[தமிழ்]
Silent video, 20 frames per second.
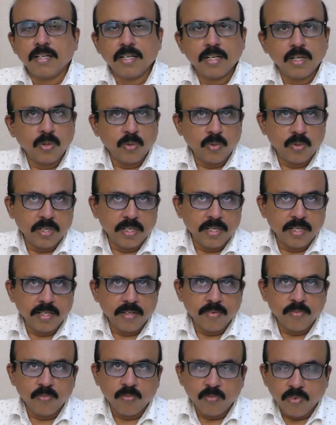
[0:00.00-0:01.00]
எங்களுடைய
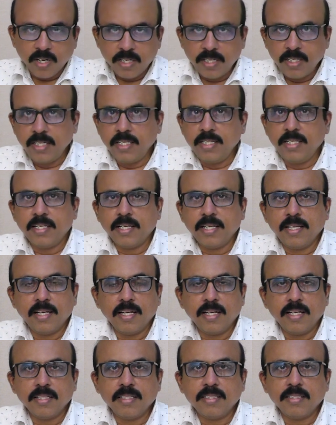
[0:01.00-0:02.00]
வண்டியை
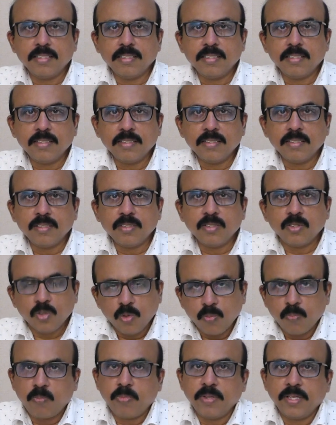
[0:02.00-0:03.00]
அல்லது
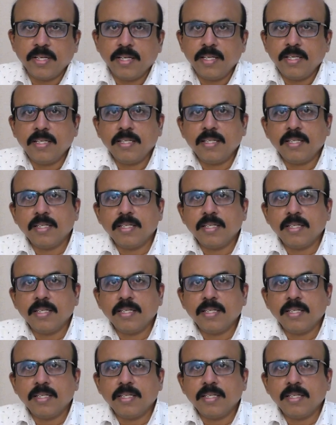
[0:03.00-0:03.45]
தொப்பையை